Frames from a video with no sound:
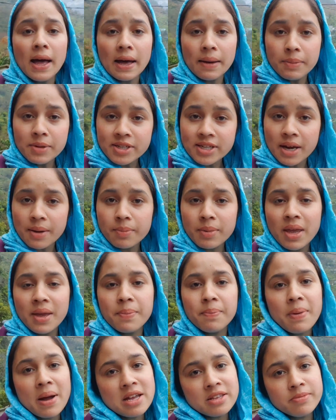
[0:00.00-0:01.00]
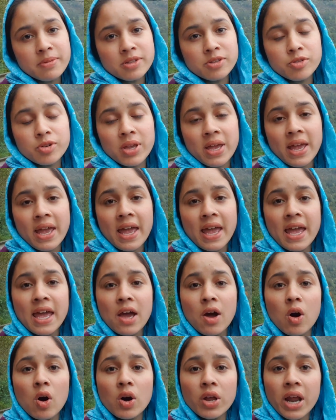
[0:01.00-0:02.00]
अभी शाम के पाँच बज चुके
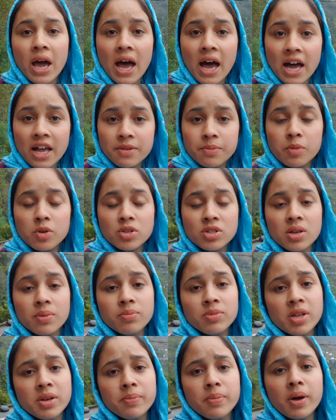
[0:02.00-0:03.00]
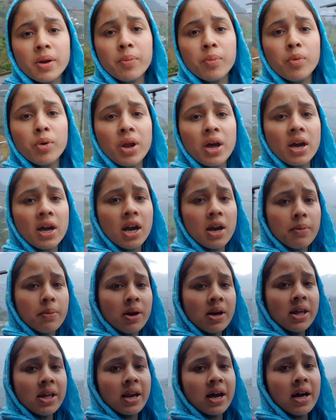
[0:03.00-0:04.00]
हैं और आज मौसम दिन भर पूरा
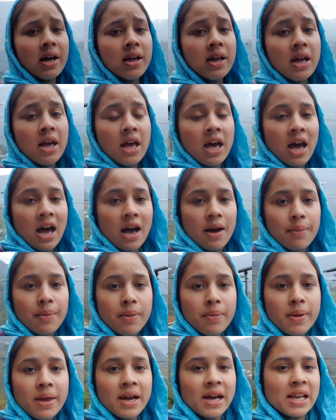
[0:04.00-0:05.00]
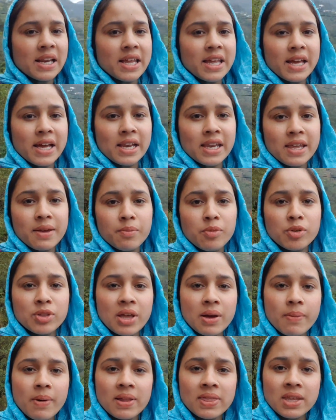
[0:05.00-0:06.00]
गड़बड़ी रहा अभी भी हल्की हल्की
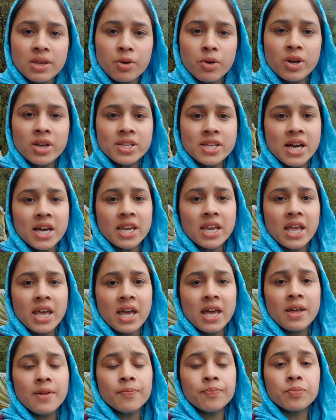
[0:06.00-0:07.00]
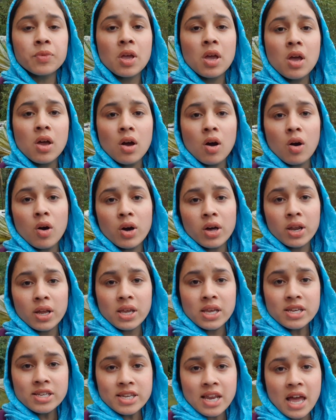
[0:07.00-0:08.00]
बूंदाबांदी होए जा रही है और
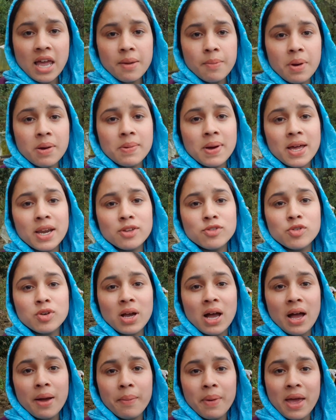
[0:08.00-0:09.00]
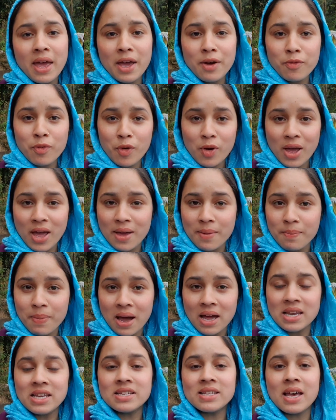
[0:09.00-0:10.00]
इस टाइम हमारा जो काम है वो है
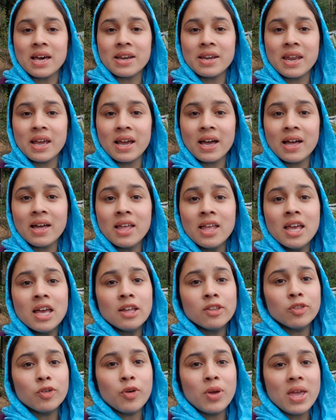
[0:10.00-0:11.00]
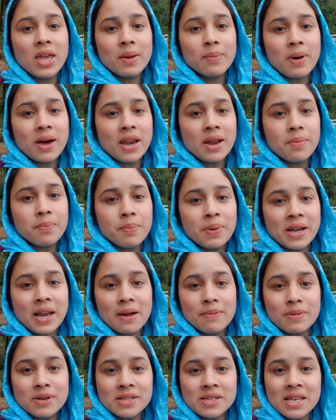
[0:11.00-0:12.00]
पानी सारने का तो एक बार हम
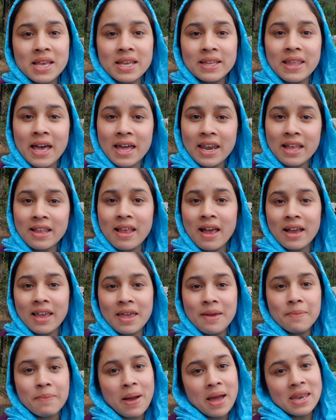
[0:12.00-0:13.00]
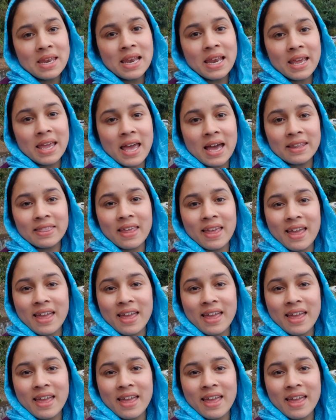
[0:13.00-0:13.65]
फटाफट से धारा जाके पानी लेके आते